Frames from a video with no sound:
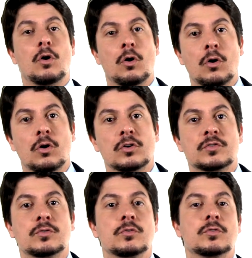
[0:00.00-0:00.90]

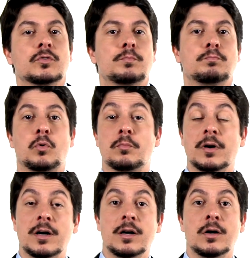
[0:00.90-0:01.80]
ossos,
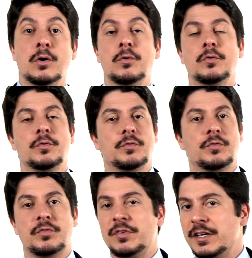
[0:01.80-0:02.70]
pulmão,
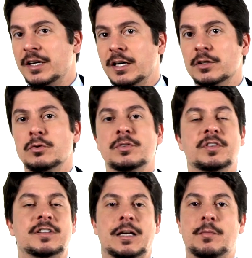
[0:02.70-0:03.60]
fígado,
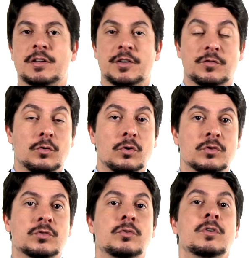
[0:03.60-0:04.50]
sistema
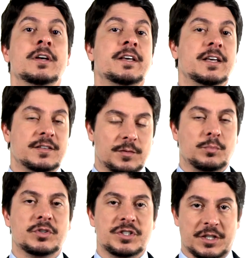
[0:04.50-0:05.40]
nervoso e assim
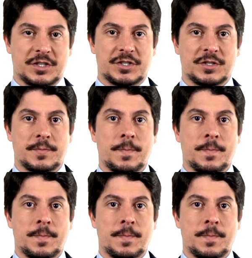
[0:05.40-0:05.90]
por diante.